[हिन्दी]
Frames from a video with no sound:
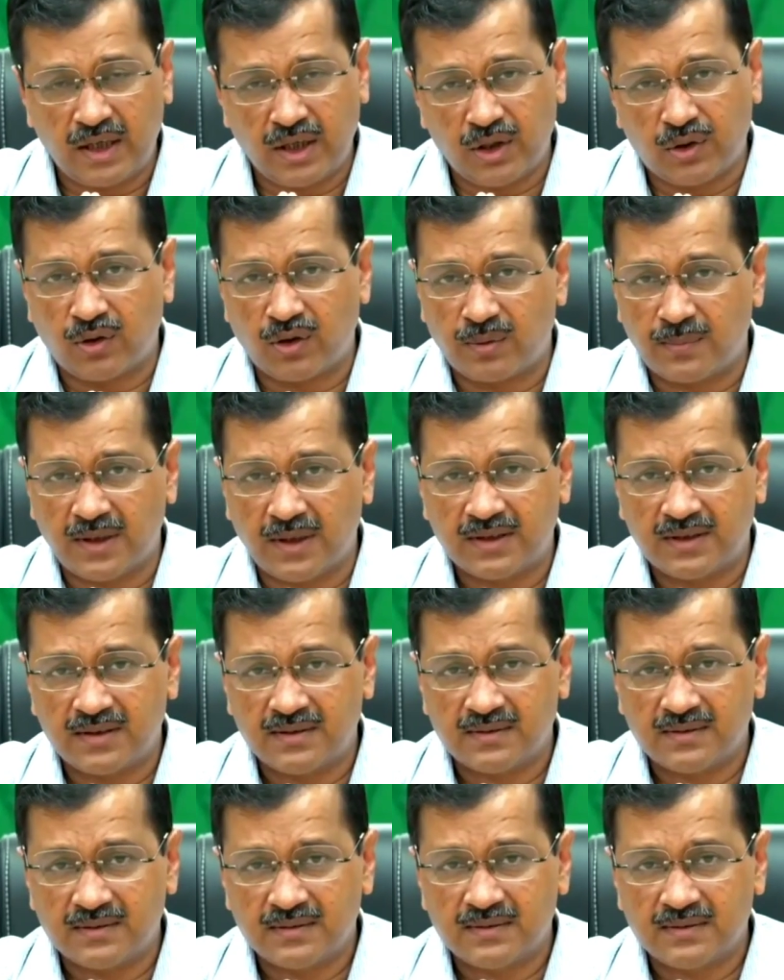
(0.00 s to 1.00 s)
एक और बात
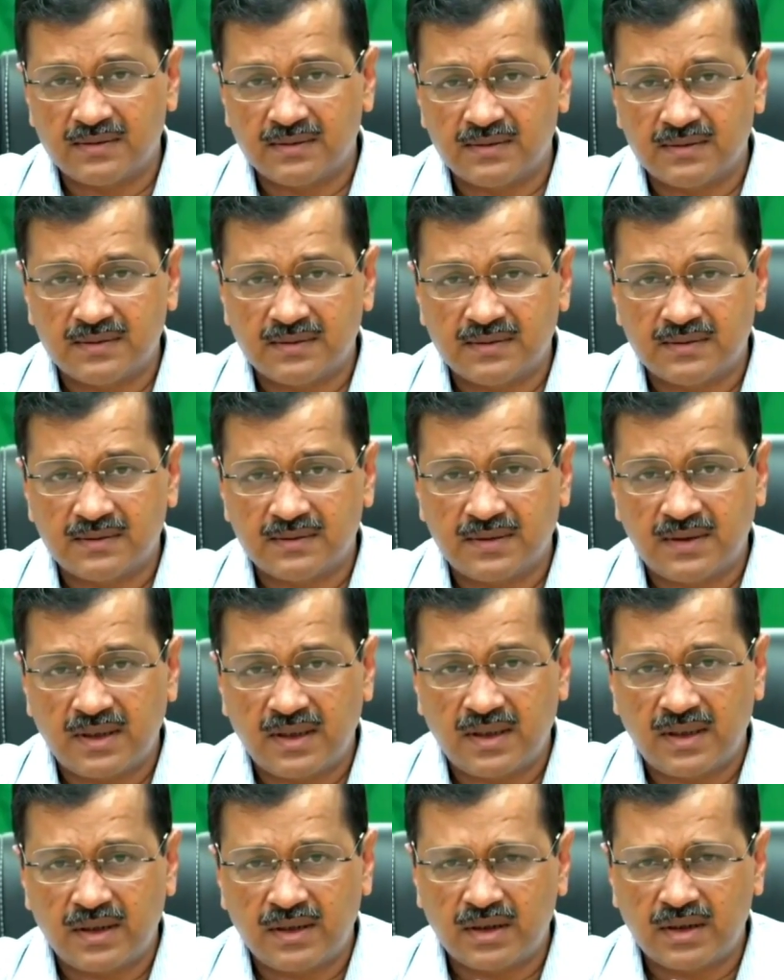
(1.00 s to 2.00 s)

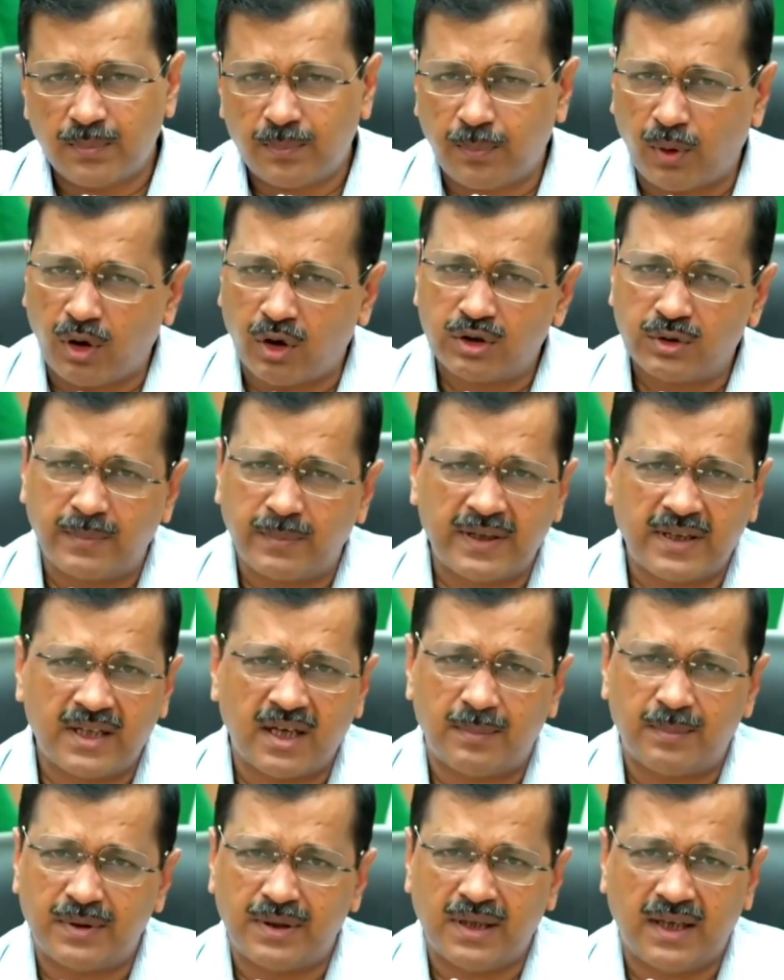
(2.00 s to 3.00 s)
ये बहुत बड़ी
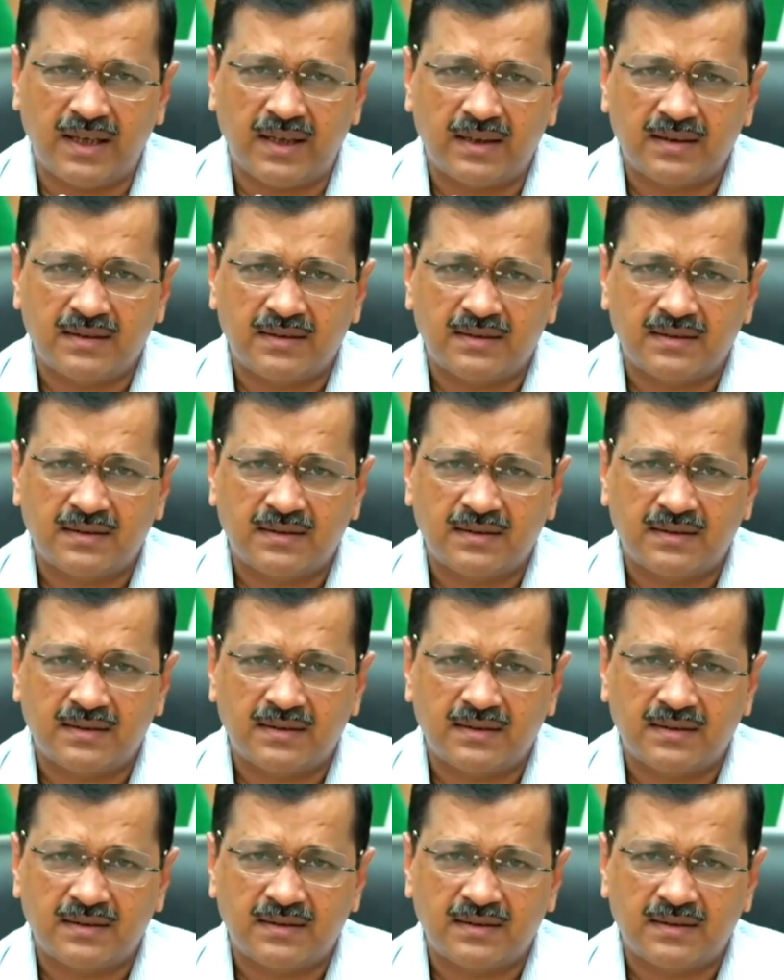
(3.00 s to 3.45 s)
आपदा है